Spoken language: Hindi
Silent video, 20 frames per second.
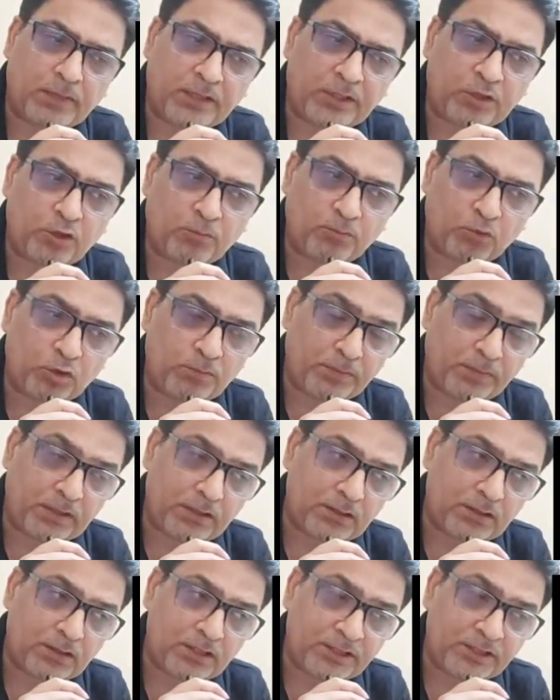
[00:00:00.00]
माइक्रोमोल
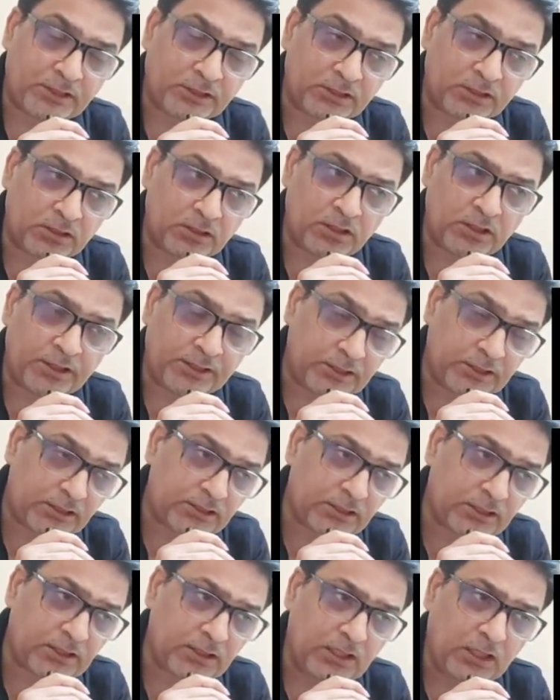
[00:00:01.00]
पर लीटर लीटर
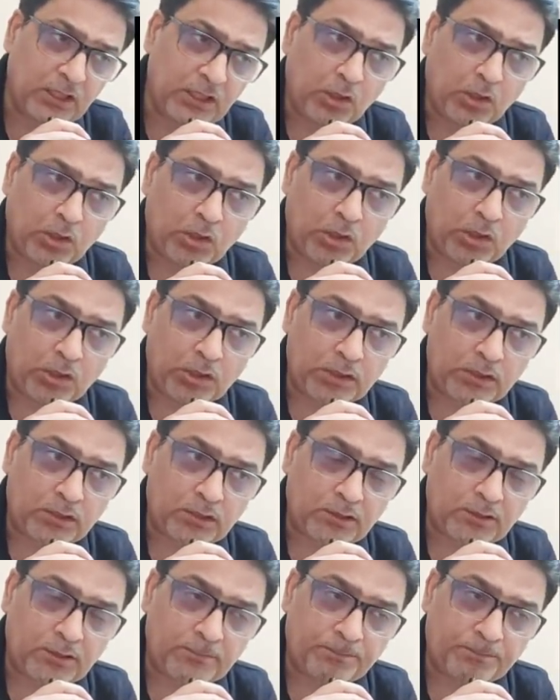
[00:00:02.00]
तक और
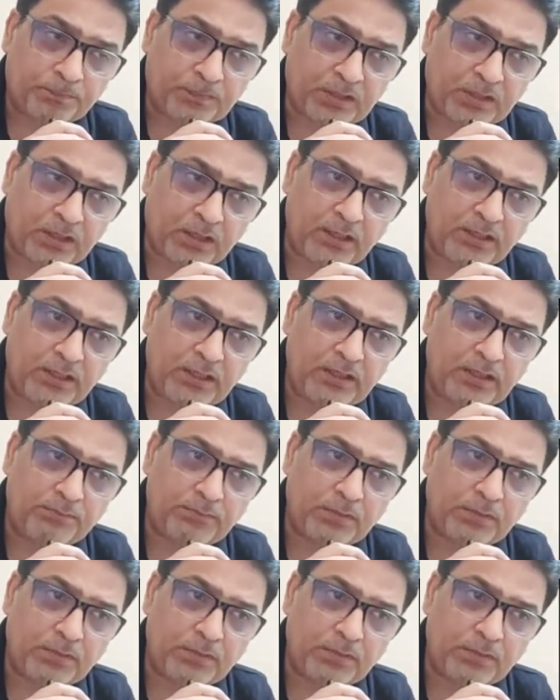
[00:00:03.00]
अगर ये